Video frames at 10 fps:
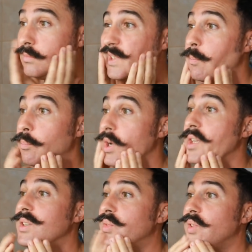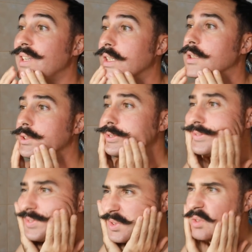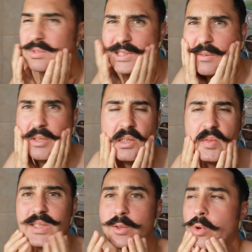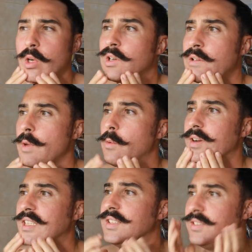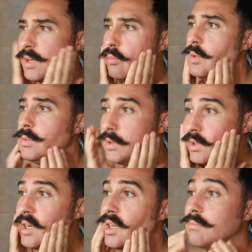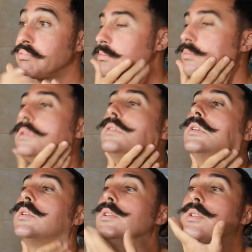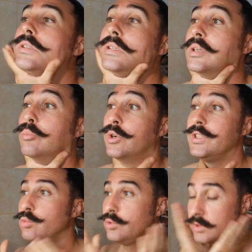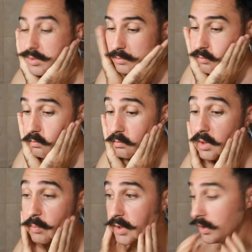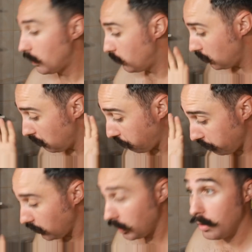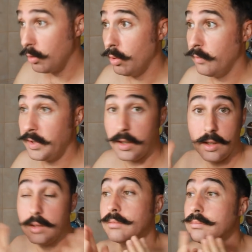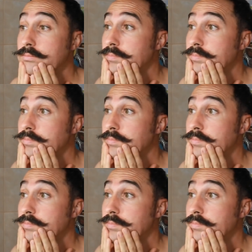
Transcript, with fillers: Il n'y a pas un effet, vous euh, savez, un effet collant qui peut y avoir cet interbaume. la peau est douce, impeccable. On verra